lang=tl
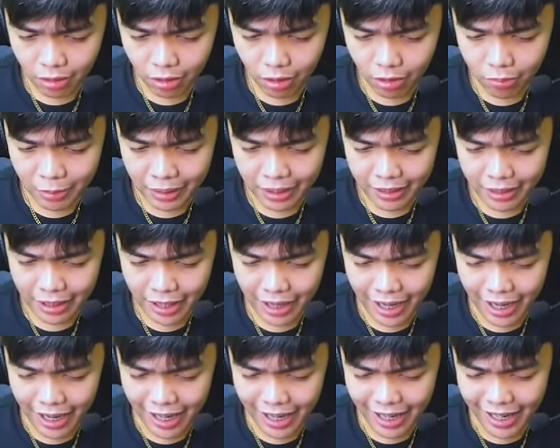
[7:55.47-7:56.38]
Oh my
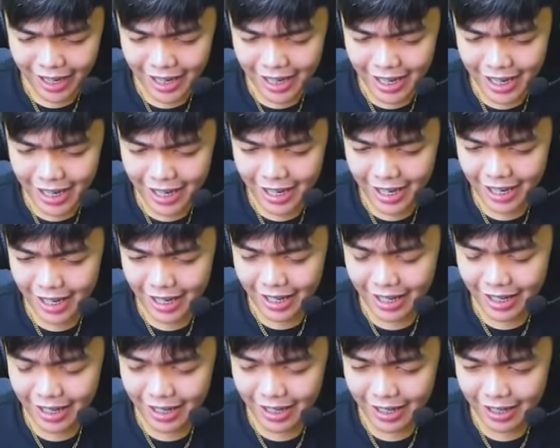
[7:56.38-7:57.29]

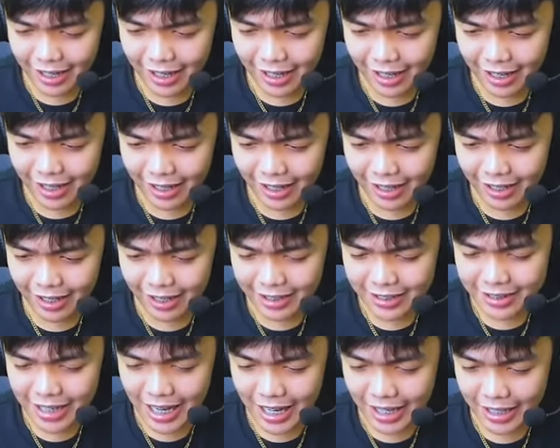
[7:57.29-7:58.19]

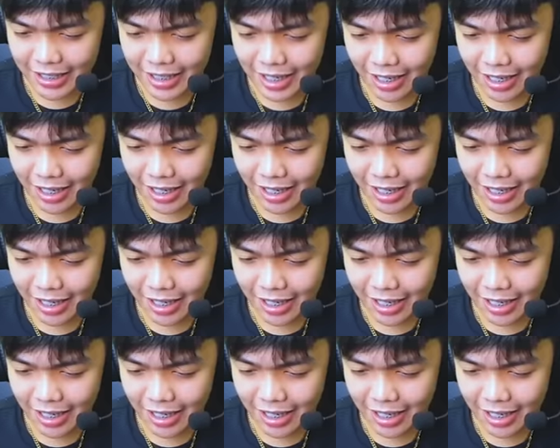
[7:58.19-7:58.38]
gosh! Gagi,